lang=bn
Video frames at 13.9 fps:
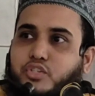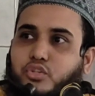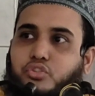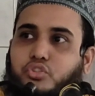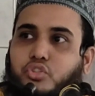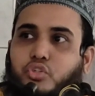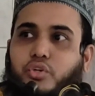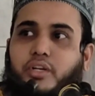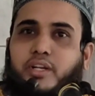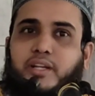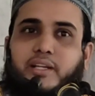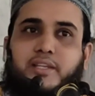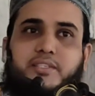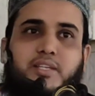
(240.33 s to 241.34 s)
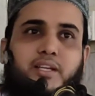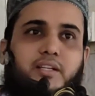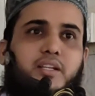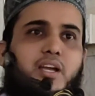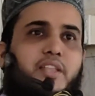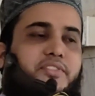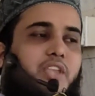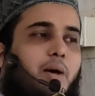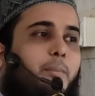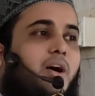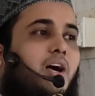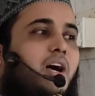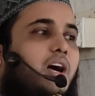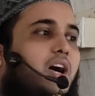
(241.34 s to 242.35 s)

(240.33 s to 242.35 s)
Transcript: নিযুক্ত করে রেখেছেন তাম